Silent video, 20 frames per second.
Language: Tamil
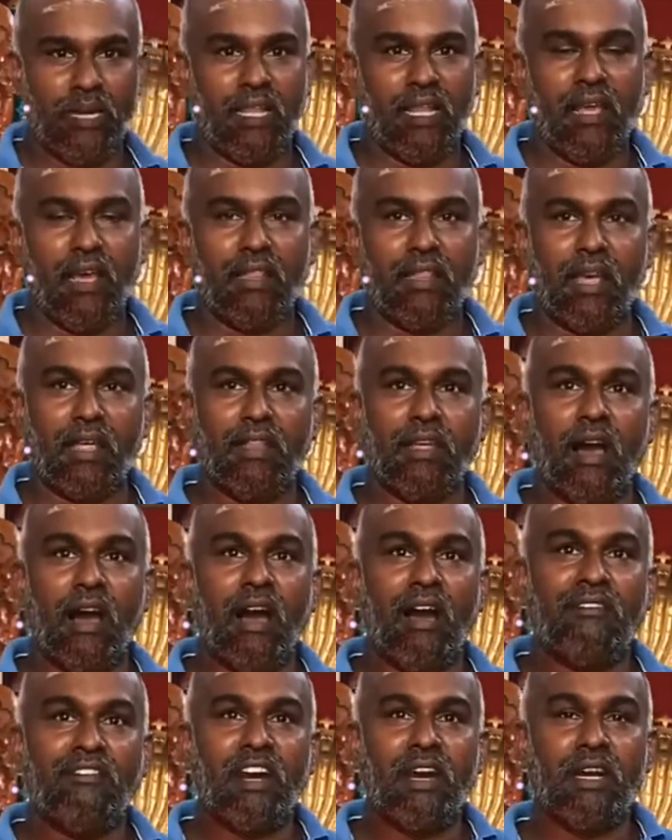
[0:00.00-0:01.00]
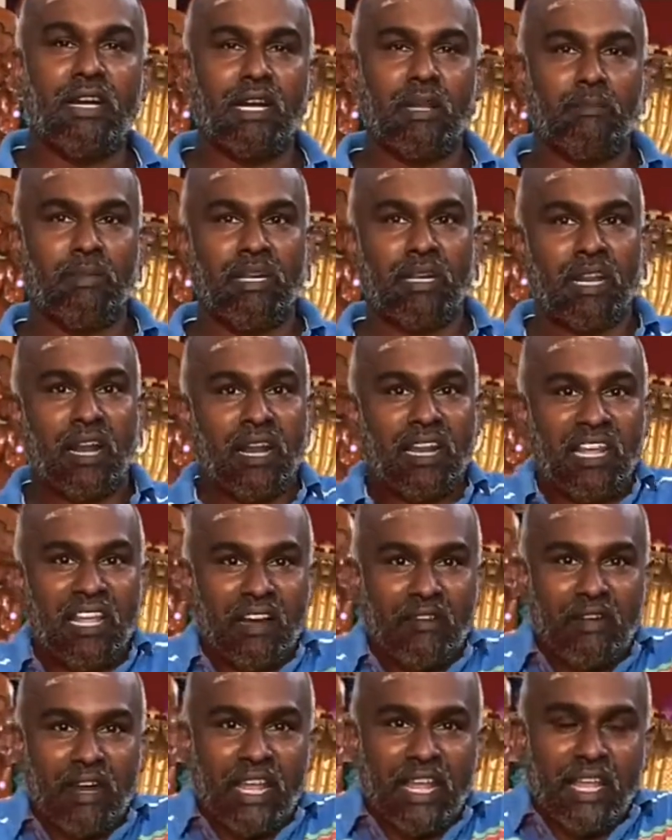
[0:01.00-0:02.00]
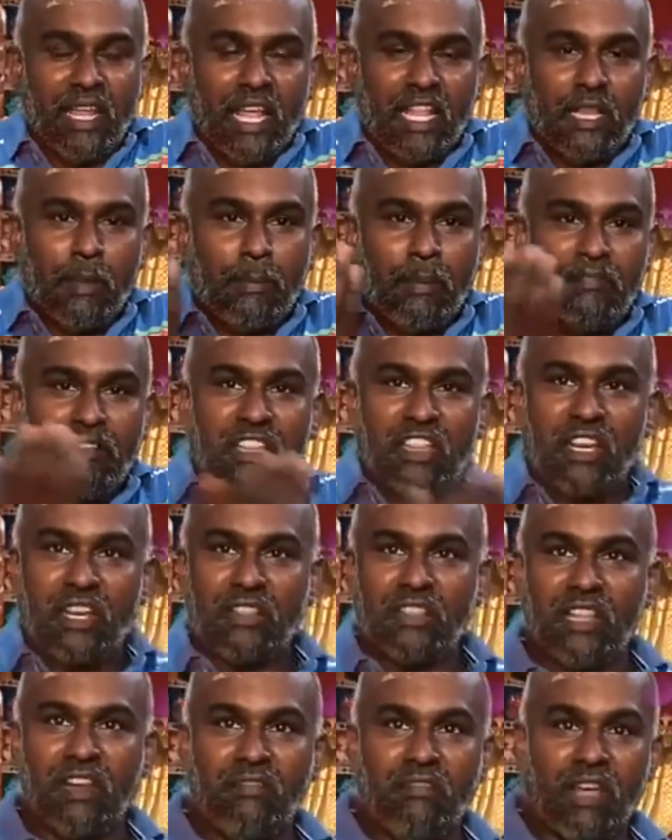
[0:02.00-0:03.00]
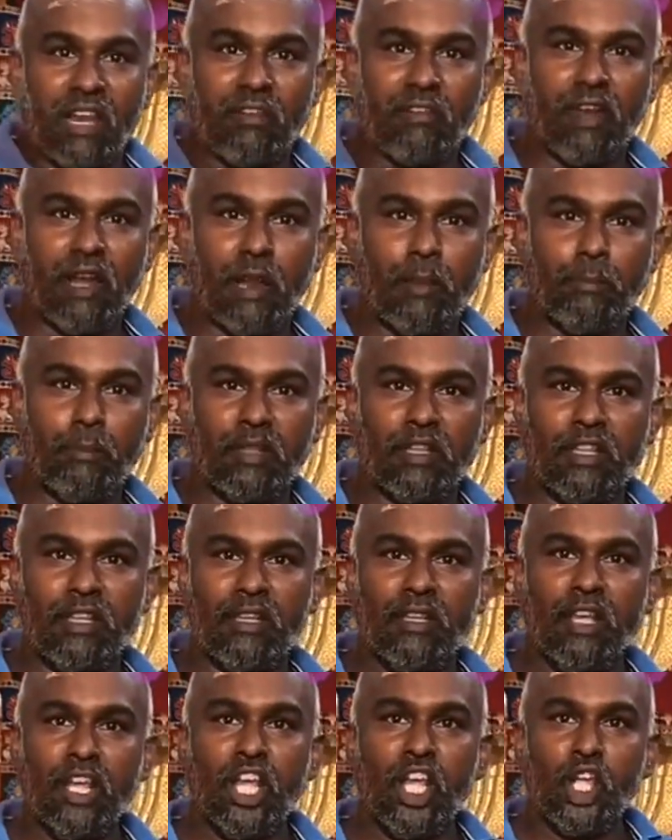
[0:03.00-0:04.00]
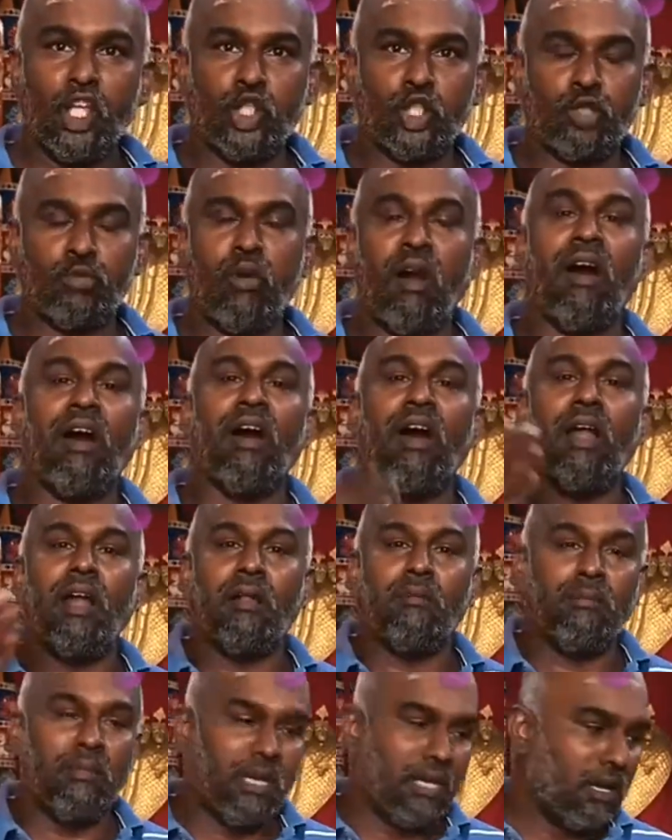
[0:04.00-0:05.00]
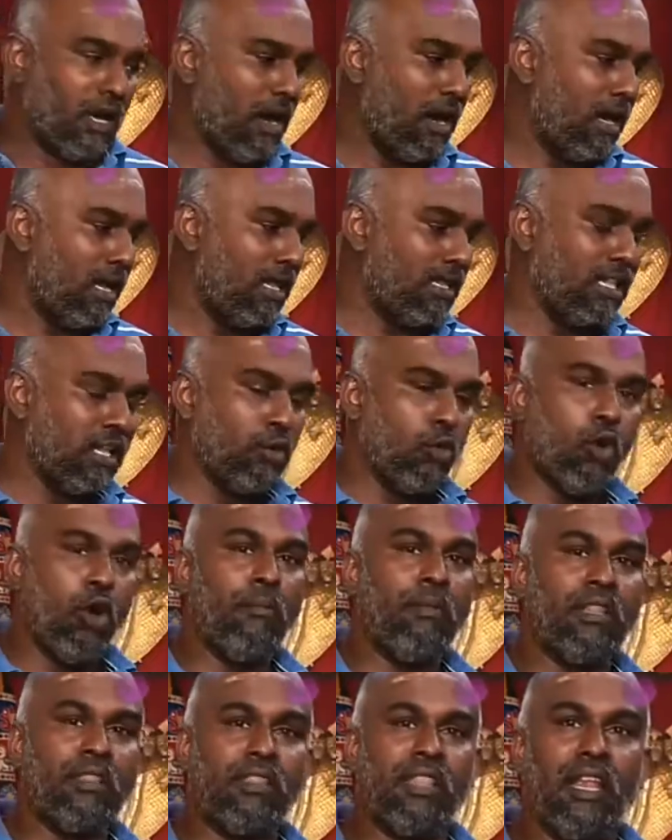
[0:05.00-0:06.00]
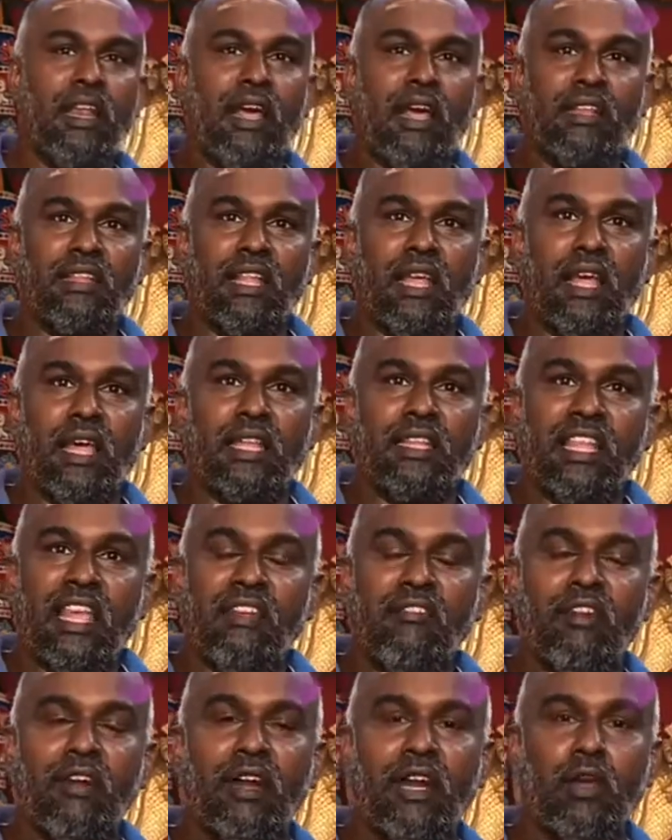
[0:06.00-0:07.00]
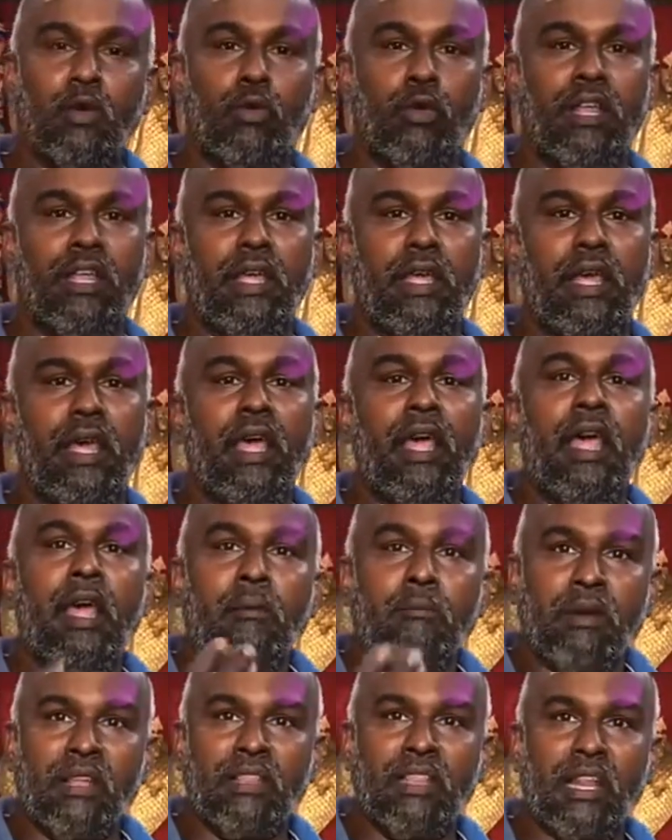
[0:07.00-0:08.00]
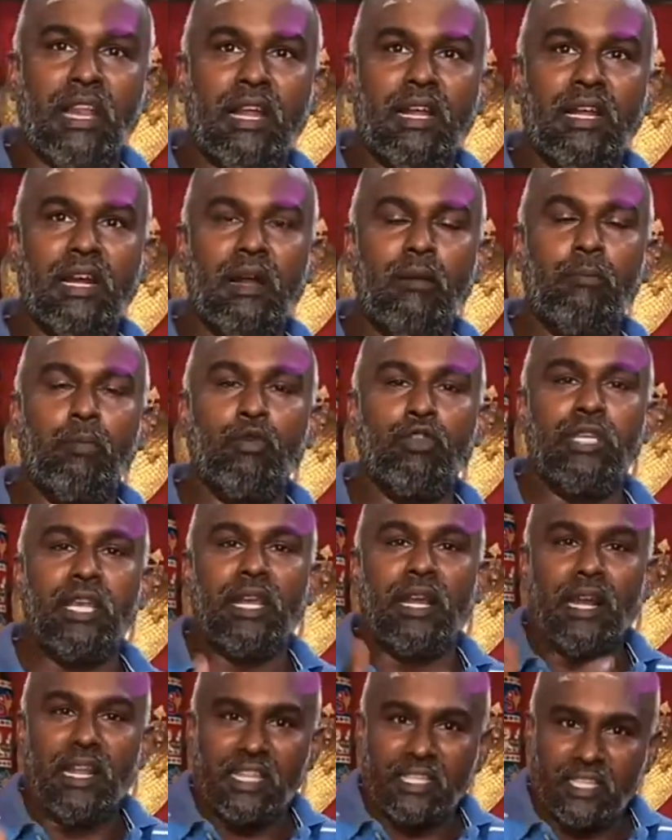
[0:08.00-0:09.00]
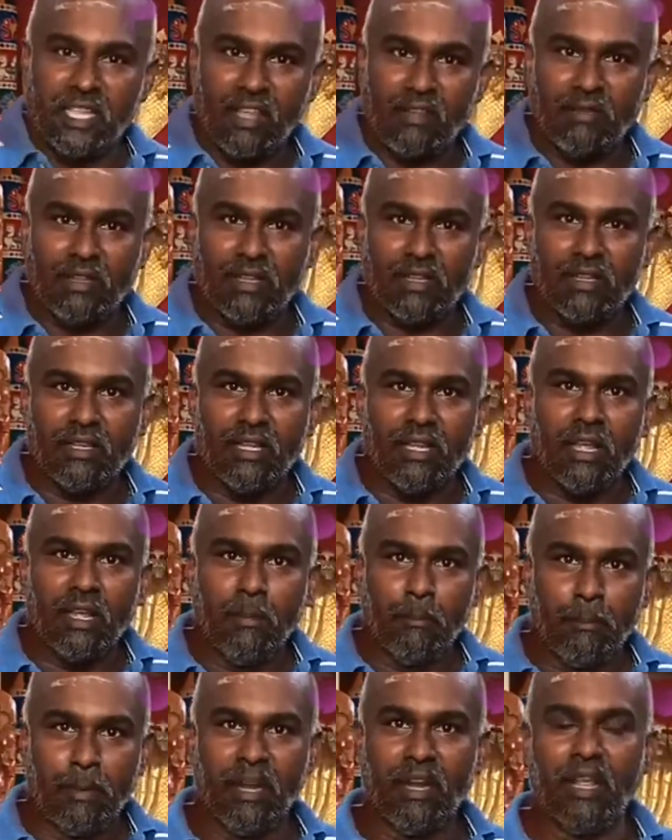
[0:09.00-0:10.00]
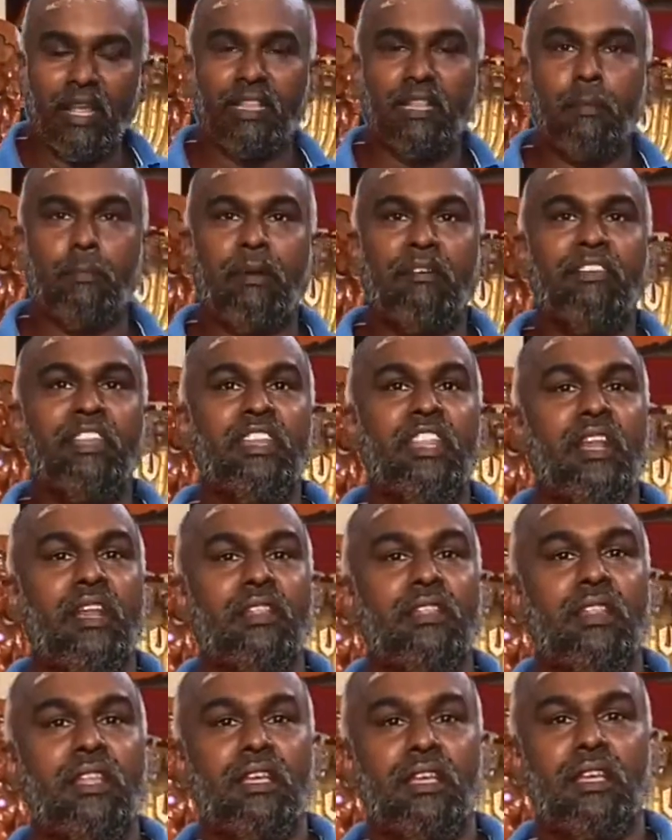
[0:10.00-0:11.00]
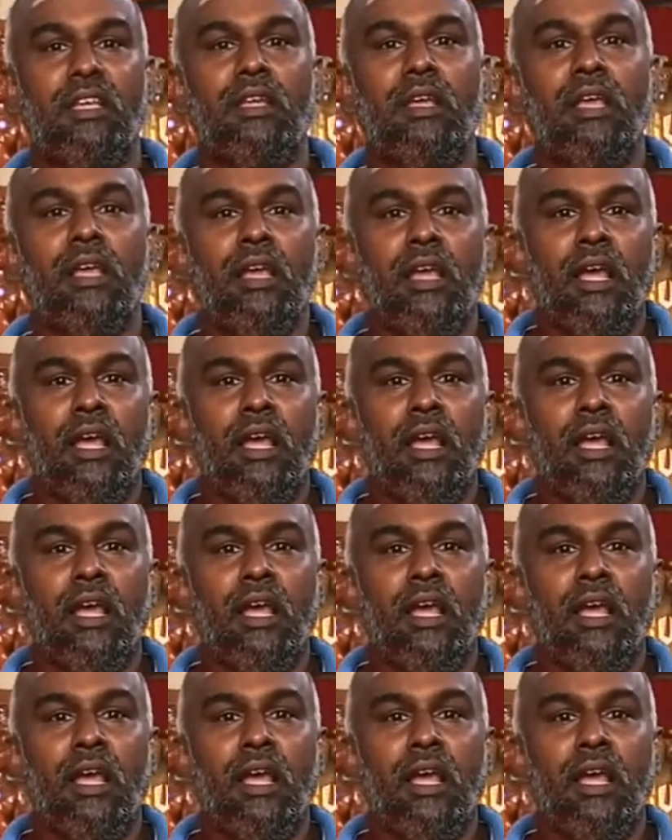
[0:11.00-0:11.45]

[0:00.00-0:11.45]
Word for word: பண்ணி அதாவது ஆவாகனம் என்றால் இறைவனை அந்த பவித்திரத்தில் வரவழைப்பது சுவாகானம் என்றால் அந்த ஹோமத்தில் அந்த தெய்வங்களுக்குரிய மந்திரங்கள் பூஜைகளை செய்வது பின் அந்த பவித்திரத்துக்கு